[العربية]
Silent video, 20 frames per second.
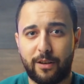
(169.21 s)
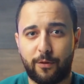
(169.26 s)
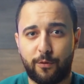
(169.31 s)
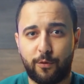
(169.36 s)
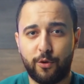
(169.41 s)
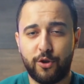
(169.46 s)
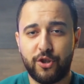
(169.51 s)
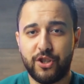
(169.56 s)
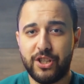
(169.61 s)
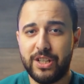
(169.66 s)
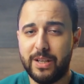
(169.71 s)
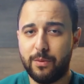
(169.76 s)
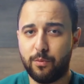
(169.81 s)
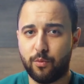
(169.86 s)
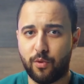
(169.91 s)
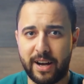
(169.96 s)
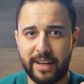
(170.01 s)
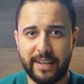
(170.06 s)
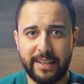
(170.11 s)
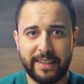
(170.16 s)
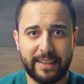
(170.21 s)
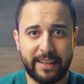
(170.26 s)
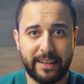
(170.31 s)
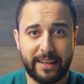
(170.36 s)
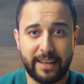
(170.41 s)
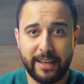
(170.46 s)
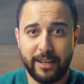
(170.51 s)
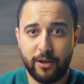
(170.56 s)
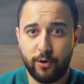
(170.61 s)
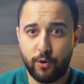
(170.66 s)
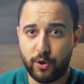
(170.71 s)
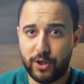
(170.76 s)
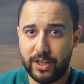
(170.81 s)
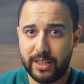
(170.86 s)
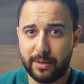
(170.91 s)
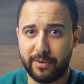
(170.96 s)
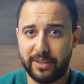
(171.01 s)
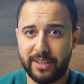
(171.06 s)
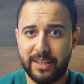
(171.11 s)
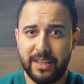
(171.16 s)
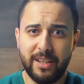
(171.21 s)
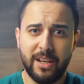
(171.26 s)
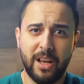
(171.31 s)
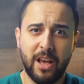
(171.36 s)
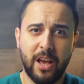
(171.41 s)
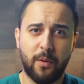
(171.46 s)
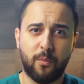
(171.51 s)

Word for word: ال 4G معالج معالج الهيليو جي 80